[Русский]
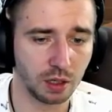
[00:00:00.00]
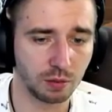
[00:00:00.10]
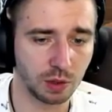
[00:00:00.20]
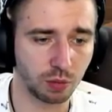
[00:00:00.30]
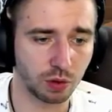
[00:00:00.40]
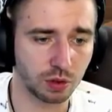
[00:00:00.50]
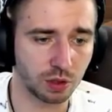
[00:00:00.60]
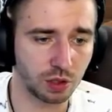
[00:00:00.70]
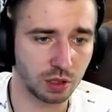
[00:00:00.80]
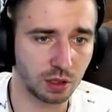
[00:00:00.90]
Мы просто
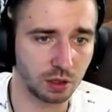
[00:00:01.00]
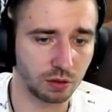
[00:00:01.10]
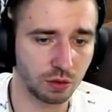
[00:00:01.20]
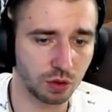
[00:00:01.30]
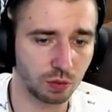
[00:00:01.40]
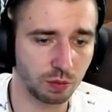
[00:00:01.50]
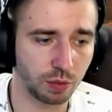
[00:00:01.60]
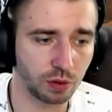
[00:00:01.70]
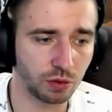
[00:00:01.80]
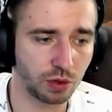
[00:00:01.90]
сейчас для того, чтобы
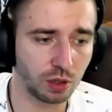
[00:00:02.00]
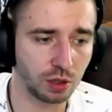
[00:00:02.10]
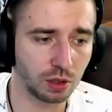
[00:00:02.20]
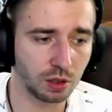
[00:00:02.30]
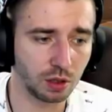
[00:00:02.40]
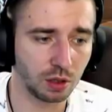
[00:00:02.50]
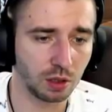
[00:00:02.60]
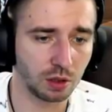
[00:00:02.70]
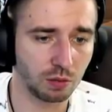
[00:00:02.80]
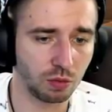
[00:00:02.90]
получить
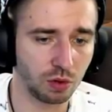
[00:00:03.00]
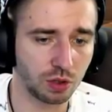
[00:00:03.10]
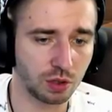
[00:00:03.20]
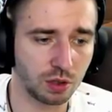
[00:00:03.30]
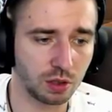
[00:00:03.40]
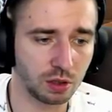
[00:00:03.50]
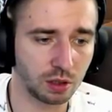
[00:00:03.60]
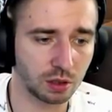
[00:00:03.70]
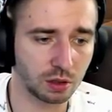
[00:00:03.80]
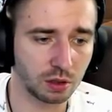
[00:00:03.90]
больше силы,